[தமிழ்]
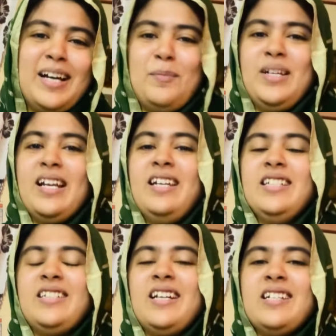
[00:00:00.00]
அப்படி நல்ல
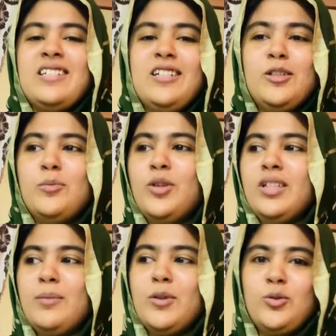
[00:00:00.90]
ஸ்டேட்டஸில் இருக்கும்போது
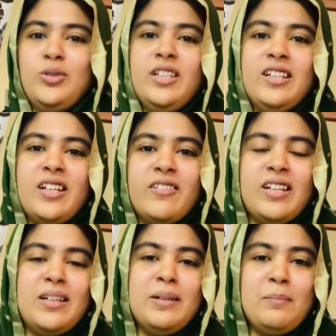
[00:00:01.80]
நம்மளை சுற்றி
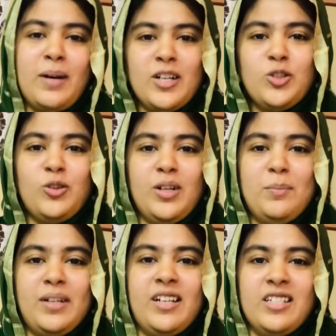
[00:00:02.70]
இருக்கிறவங்களாம் மனசுக்குள்ளே
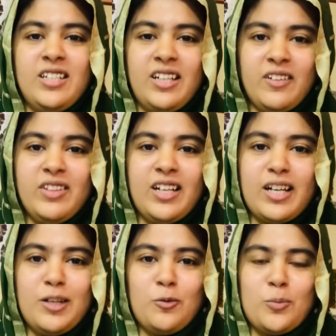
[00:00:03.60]
இப்படி நினச்சிக்கிட்டே வந்து
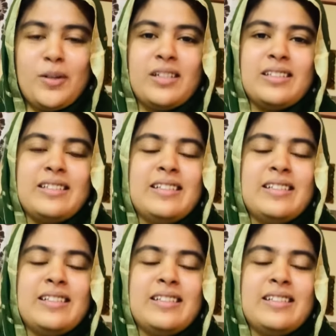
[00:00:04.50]
கையை கொடுப்பானுங்க